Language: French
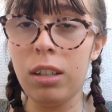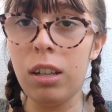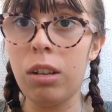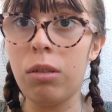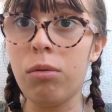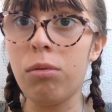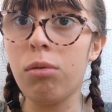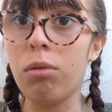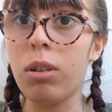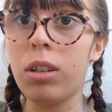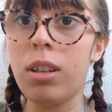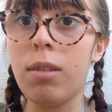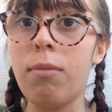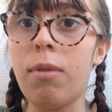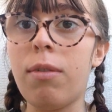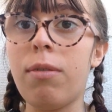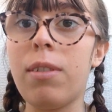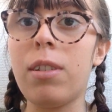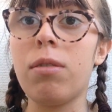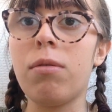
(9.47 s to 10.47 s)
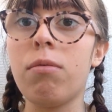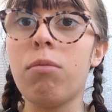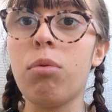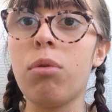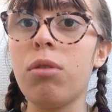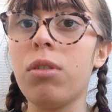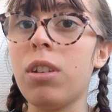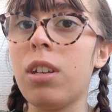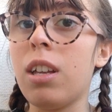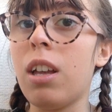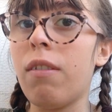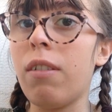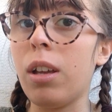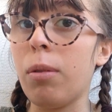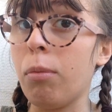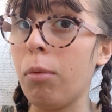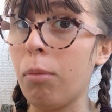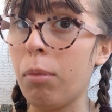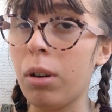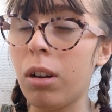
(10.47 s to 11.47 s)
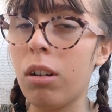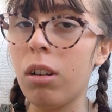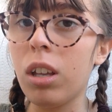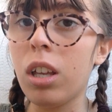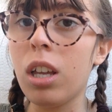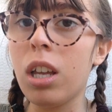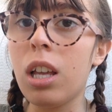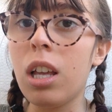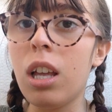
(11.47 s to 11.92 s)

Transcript: Ça a toujours été ma façon de procéder avec mon blog.